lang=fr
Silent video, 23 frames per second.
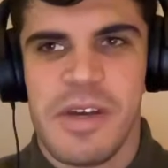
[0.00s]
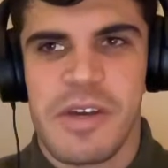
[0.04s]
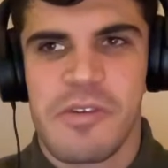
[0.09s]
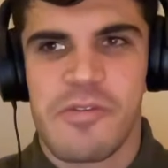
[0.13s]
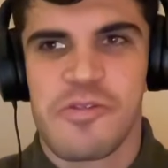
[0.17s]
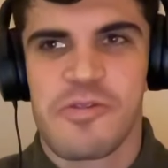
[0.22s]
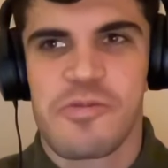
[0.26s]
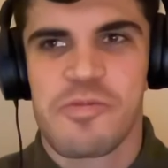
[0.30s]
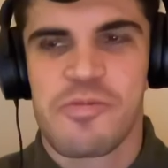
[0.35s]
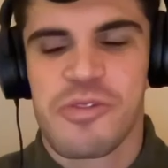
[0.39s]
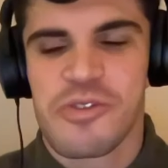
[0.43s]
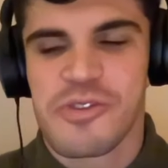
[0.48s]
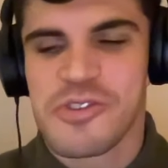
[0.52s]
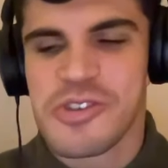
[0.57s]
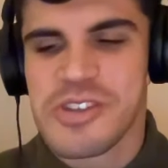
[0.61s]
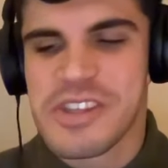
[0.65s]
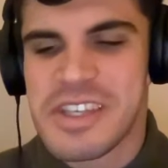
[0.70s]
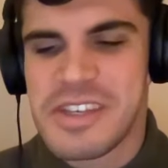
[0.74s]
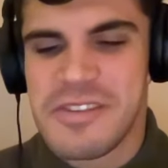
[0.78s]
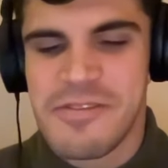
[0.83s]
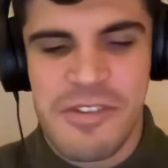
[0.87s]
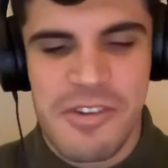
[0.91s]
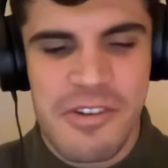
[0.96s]
écoute, pour ceux
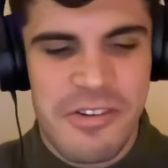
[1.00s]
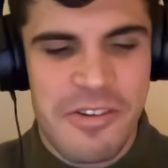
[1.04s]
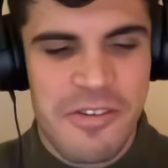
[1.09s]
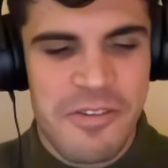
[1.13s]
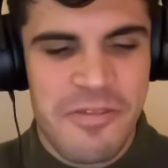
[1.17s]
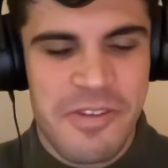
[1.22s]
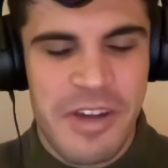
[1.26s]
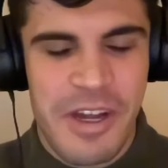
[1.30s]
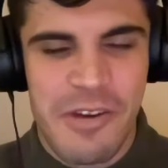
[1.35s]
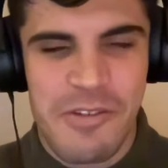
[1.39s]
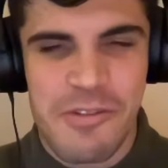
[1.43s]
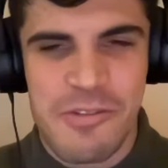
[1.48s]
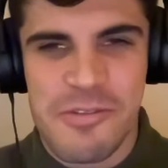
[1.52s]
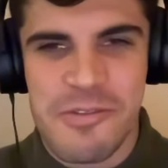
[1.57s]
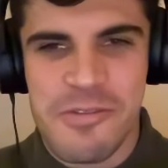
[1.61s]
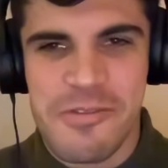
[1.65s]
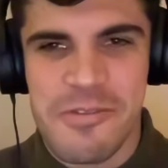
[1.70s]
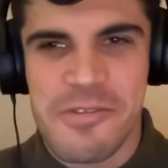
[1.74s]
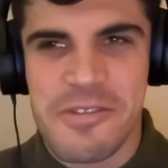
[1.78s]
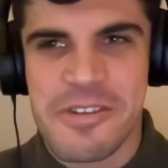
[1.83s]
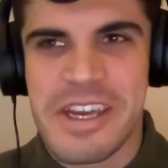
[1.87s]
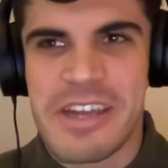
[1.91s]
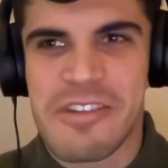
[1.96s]
qui veulent euh, faire
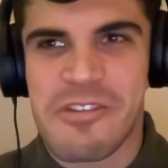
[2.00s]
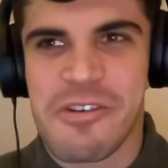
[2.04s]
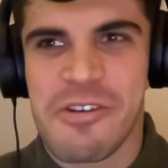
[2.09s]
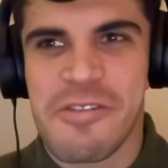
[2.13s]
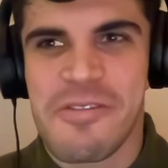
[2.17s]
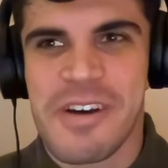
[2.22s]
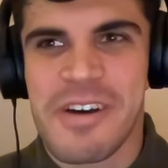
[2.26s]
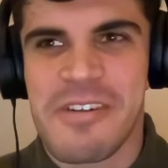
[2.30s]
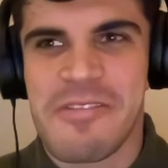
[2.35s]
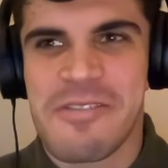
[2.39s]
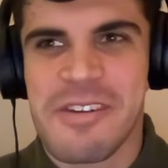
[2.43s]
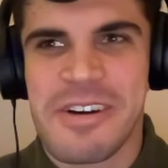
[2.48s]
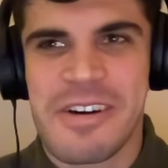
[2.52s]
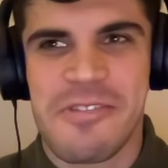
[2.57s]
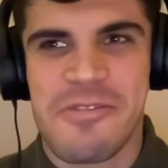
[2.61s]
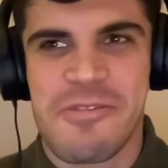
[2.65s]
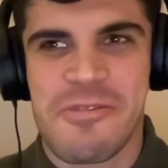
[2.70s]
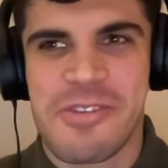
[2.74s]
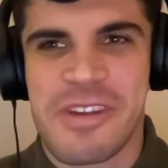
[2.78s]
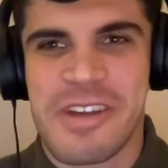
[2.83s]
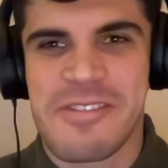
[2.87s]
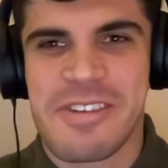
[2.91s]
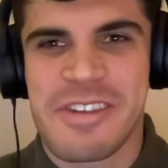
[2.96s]
le 80-20,
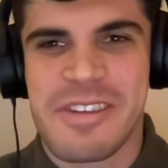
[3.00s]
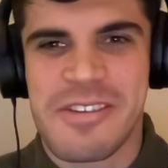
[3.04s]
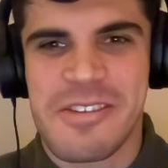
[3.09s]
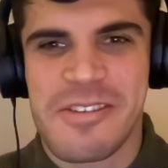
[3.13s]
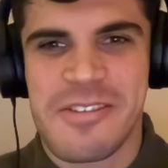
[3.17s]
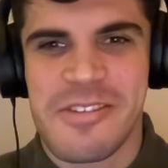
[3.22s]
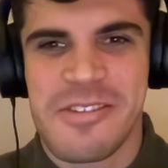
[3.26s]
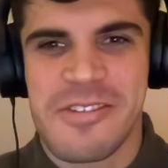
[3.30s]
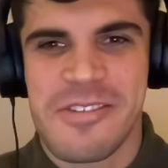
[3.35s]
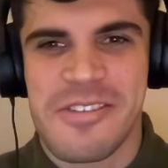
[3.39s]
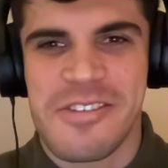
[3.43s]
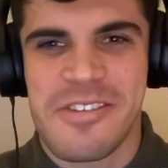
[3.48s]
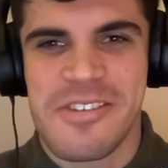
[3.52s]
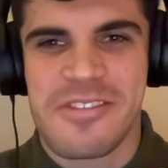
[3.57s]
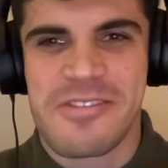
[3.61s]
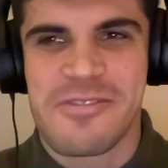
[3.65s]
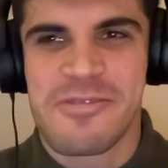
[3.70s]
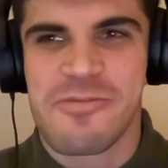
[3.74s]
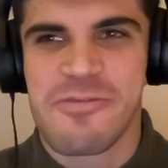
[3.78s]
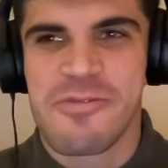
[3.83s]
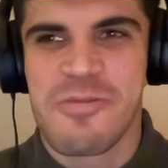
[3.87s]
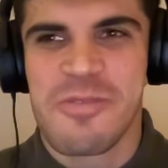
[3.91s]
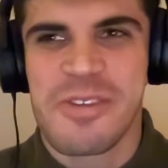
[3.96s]
on invite euh,
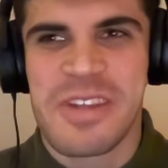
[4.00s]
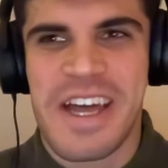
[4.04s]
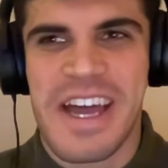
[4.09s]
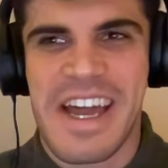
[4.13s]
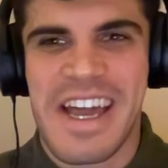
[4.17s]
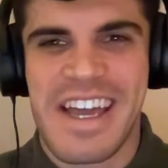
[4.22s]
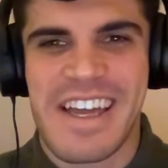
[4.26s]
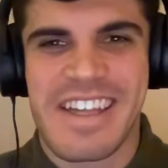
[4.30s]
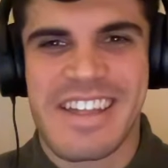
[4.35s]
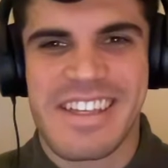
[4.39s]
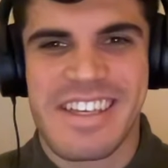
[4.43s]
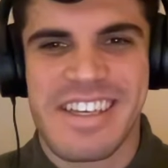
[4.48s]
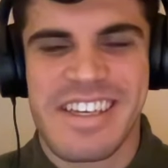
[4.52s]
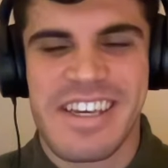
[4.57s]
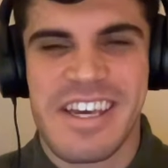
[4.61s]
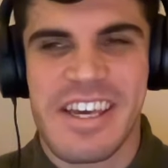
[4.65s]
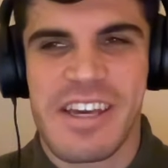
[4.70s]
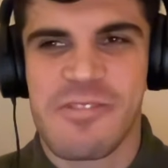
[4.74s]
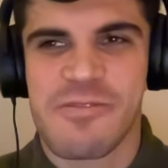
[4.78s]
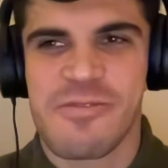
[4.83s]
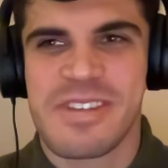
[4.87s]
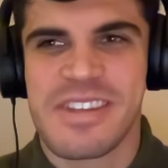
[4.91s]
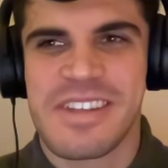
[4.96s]
tout, le monde à regarder et à
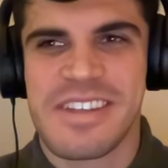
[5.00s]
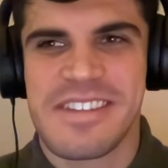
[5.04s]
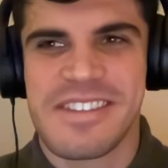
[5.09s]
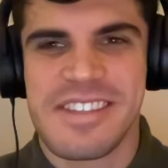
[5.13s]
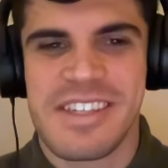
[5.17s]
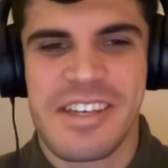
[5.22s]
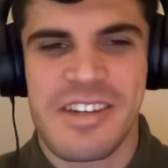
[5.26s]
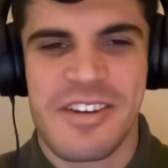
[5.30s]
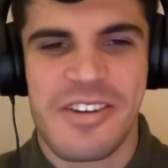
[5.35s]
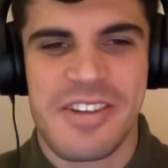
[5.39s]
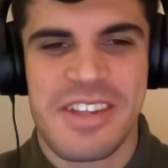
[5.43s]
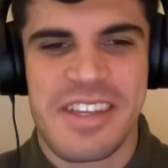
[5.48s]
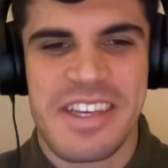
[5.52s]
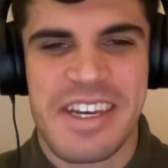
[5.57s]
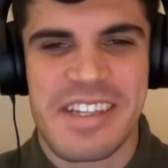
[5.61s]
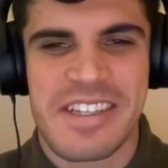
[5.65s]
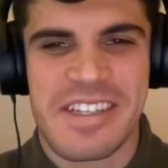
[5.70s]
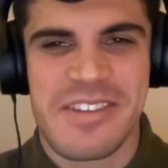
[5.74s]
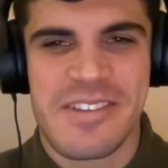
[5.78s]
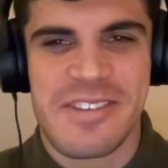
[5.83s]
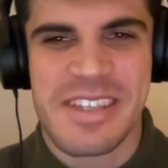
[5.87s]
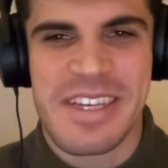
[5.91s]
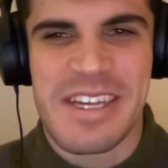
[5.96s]
écouter Silicon
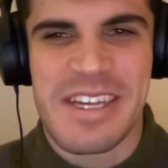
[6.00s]
Carnet dans ce cas.